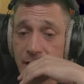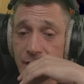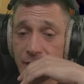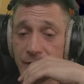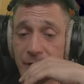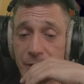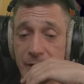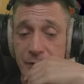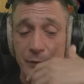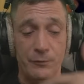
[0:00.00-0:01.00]
So, wenn du
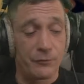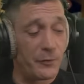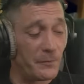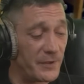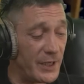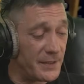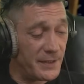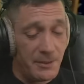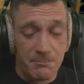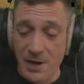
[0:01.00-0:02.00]
dann so 5, 6,
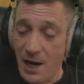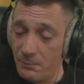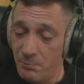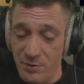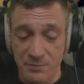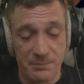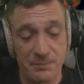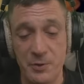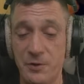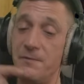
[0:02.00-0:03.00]
7, 8 Pumpen
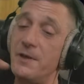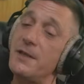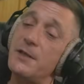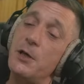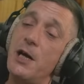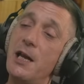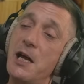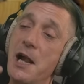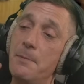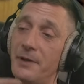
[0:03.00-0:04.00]
irgendwie, die sind noch alle
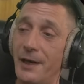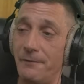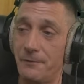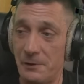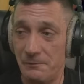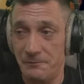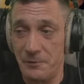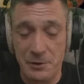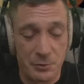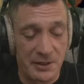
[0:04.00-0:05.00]
halb, dreiviertel
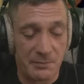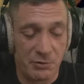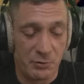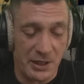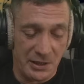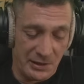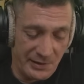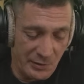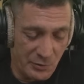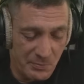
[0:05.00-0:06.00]
voll, du hast Blut
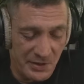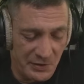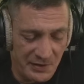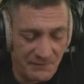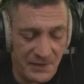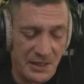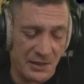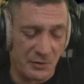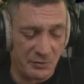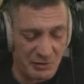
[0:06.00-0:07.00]
angezogen, bist aus der Vene
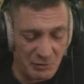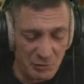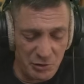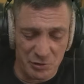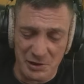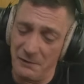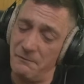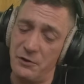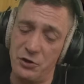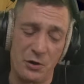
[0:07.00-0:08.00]
rausgerutscht und dann
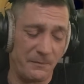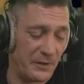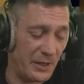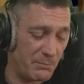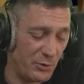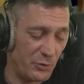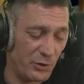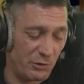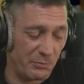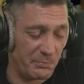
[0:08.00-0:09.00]
verstopft der
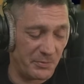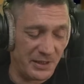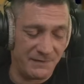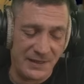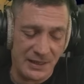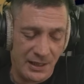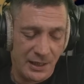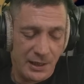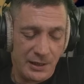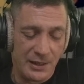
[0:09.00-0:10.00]
Blutklumpen die, We
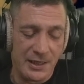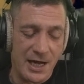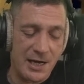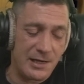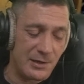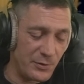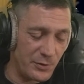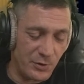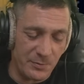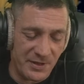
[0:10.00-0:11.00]
die Nadel und du
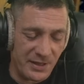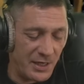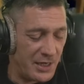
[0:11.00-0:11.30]
kommst.